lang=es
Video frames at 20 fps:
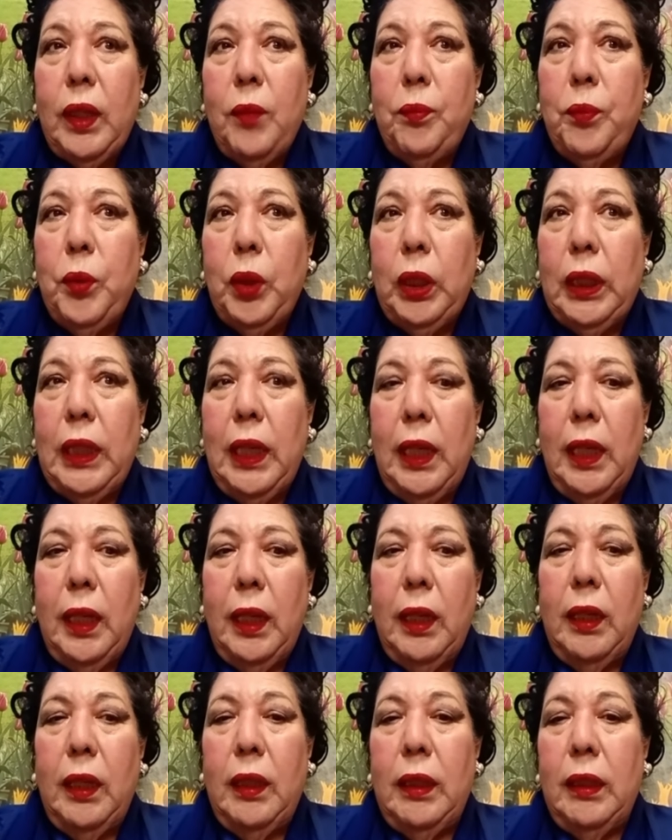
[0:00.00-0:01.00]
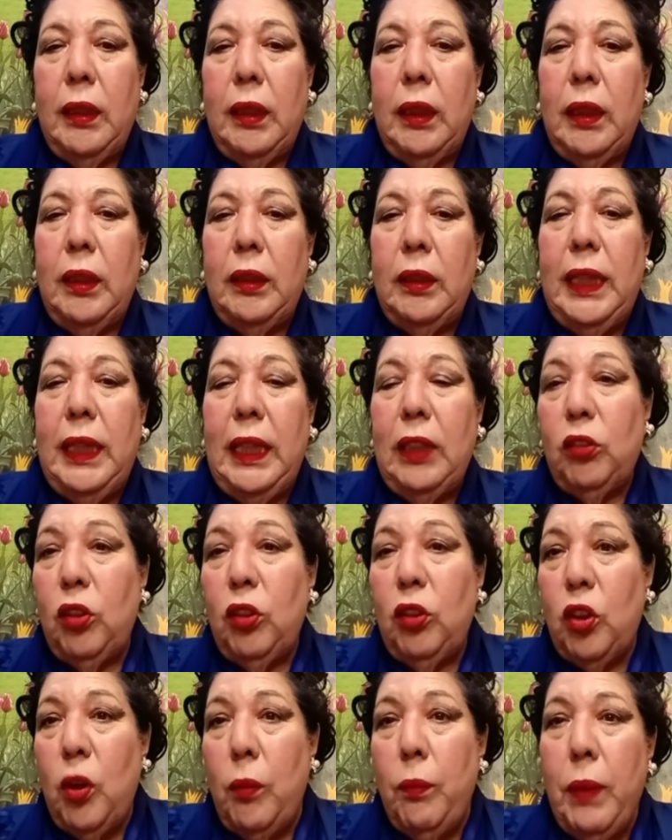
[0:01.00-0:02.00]
porque de
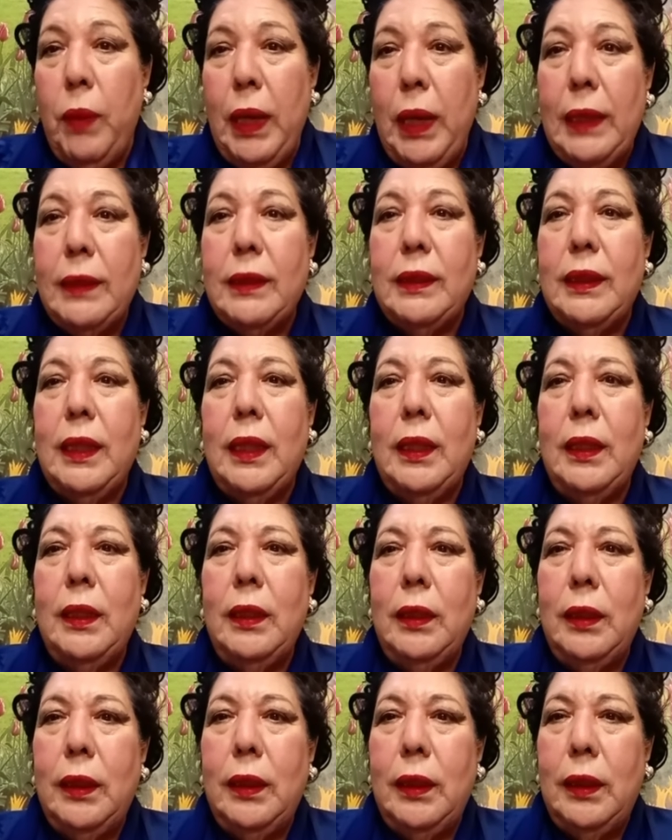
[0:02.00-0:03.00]
eso conversan,